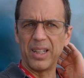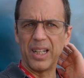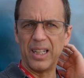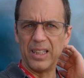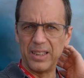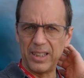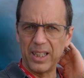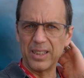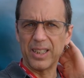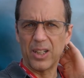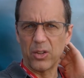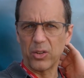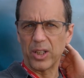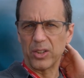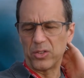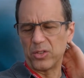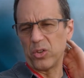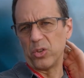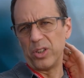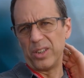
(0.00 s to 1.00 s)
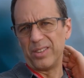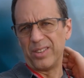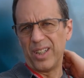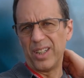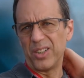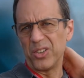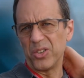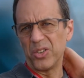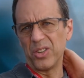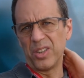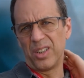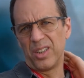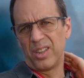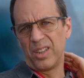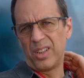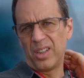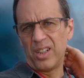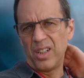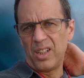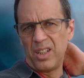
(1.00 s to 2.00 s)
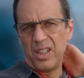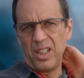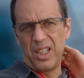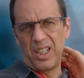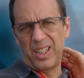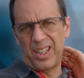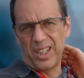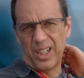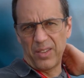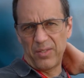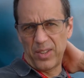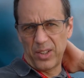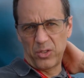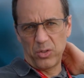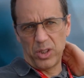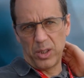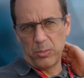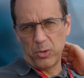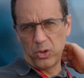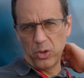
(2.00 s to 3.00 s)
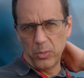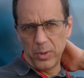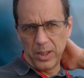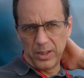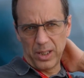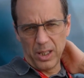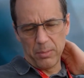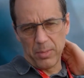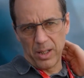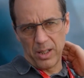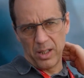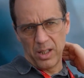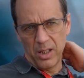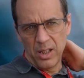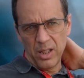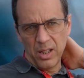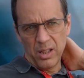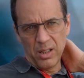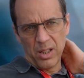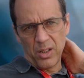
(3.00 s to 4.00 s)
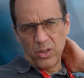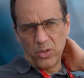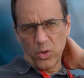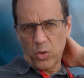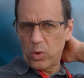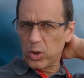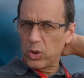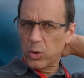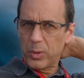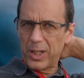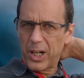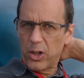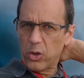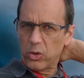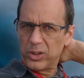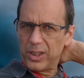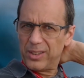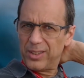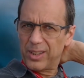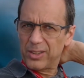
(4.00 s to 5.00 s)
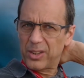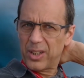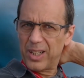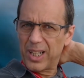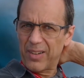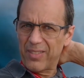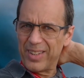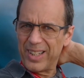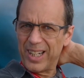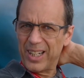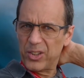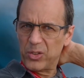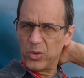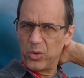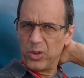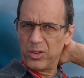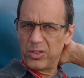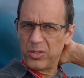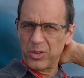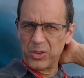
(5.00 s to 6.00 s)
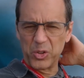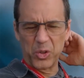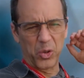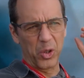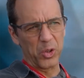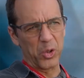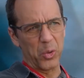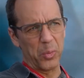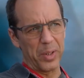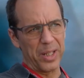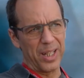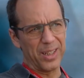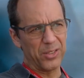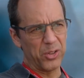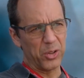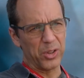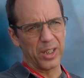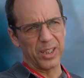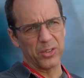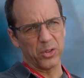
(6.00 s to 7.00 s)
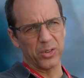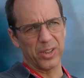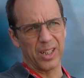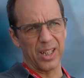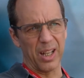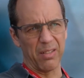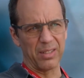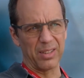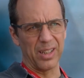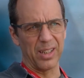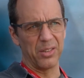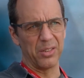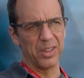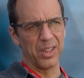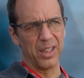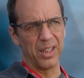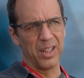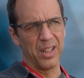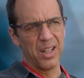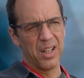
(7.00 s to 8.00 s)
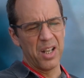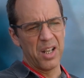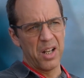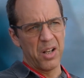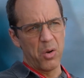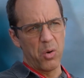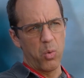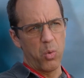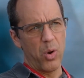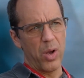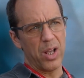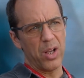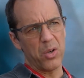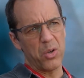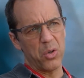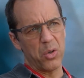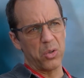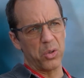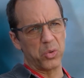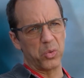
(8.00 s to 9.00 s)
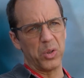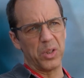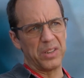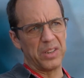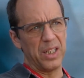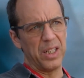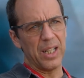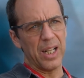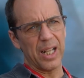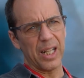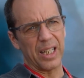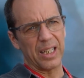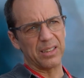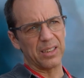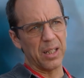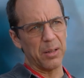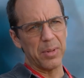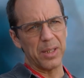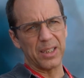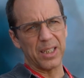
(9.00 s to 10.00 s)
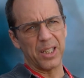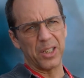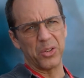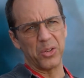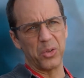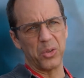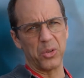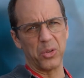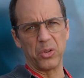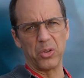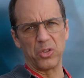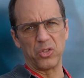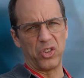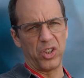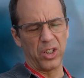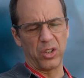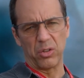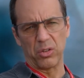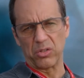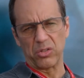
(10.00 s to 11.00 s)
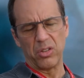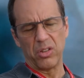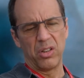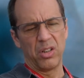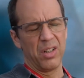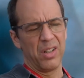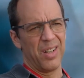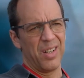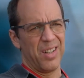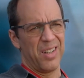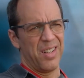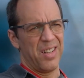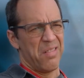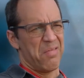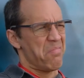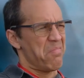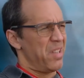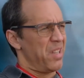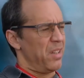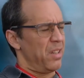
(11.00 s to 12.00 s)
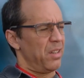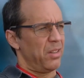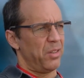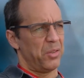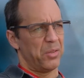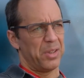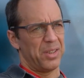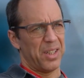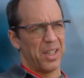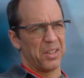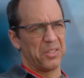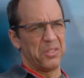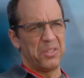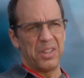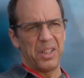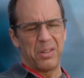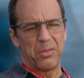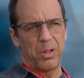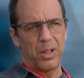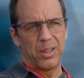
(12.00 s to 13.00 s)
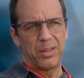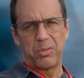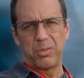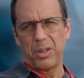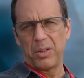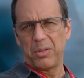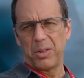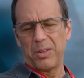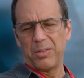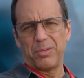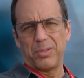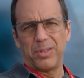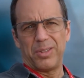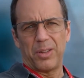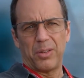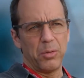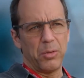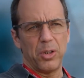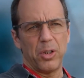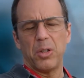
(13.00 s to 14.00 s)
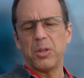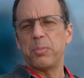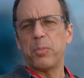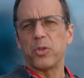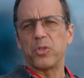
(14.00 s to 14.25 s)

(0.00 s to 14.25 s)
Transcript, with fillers: entienda lo que estoy diciendo y que reflexionemos sobre el tema. Yo cuando vi la noticia esta de la ballena azul, cuando, cuando veía esos, esos encabezados de juego suicida que está matando chicos, ¿no? decía, no, es